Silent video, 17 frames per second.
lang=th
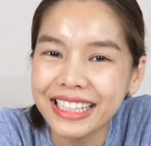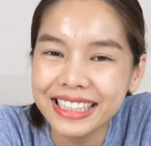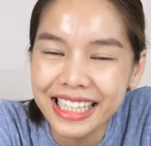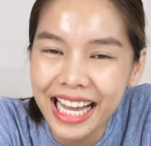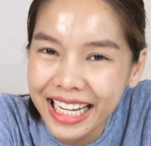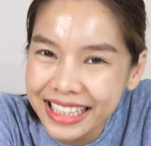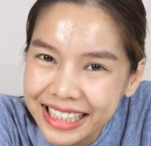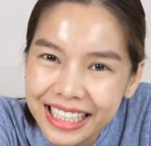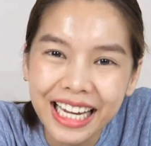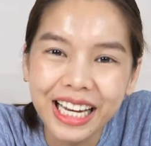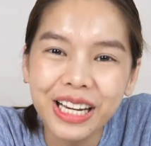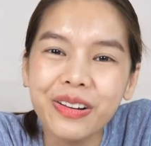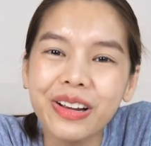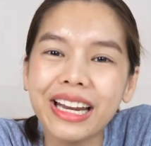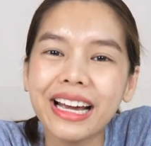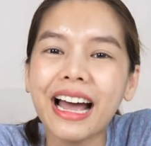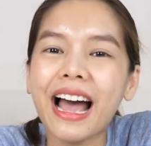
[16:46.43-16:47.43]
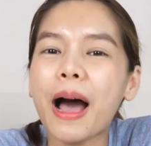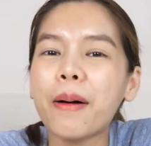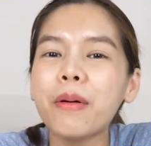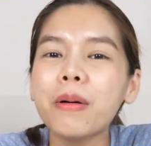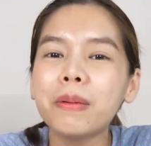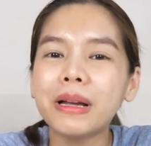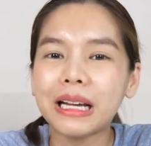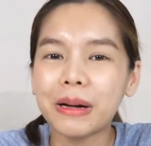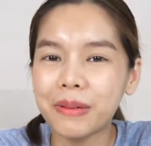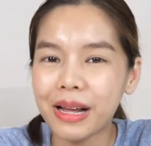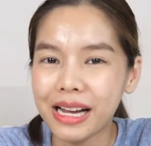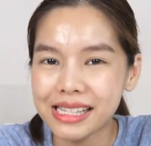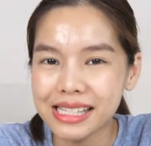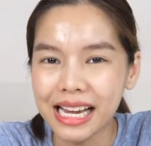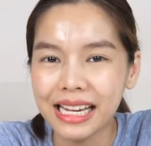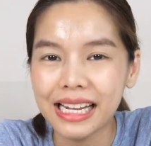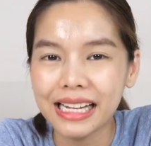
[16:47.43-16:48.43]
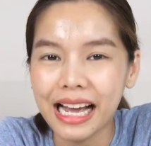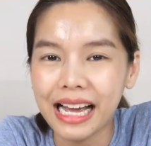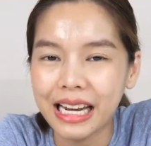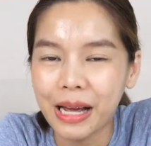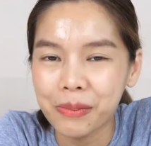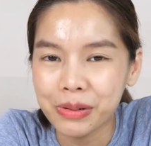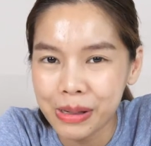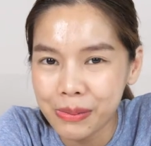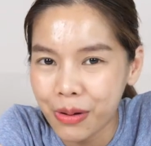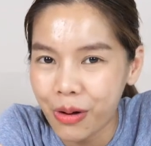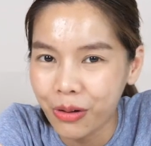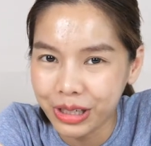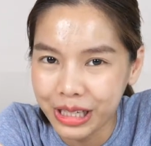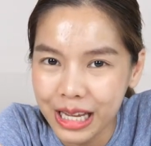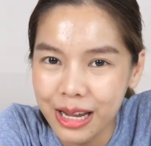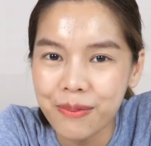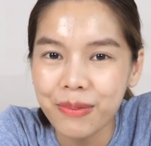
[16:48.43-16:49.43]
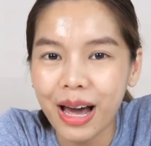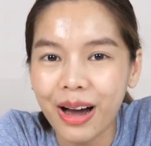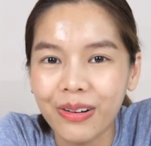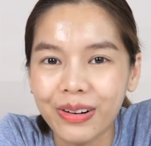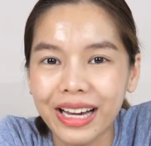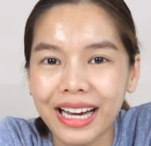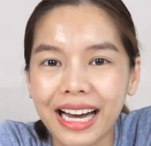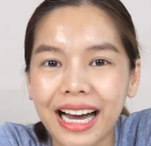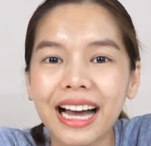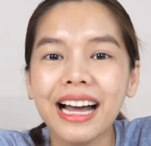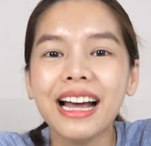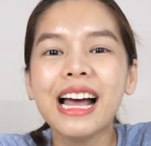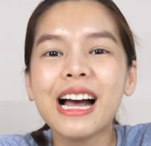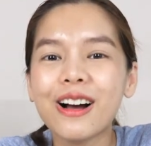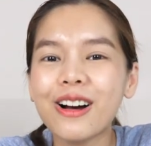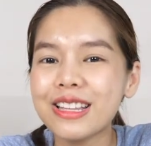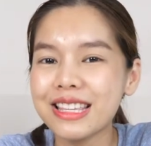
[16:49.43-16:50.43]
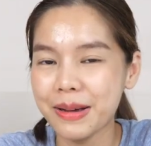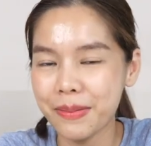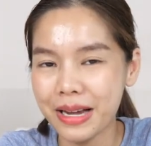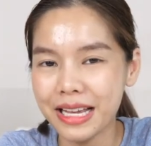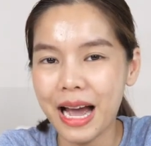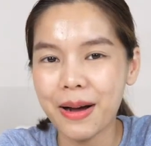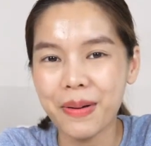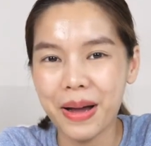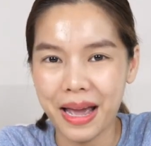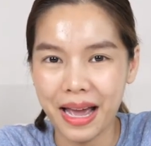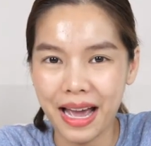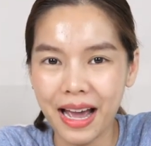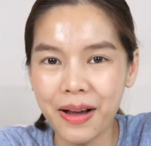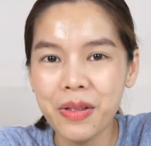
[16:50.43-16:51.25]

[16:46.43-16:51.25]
แจ้งเตือนด้วยนะคะ เพื่อเป็นกำลังใจในการทำคลิปของทีมเรานะคะ ก็จะพยายามหา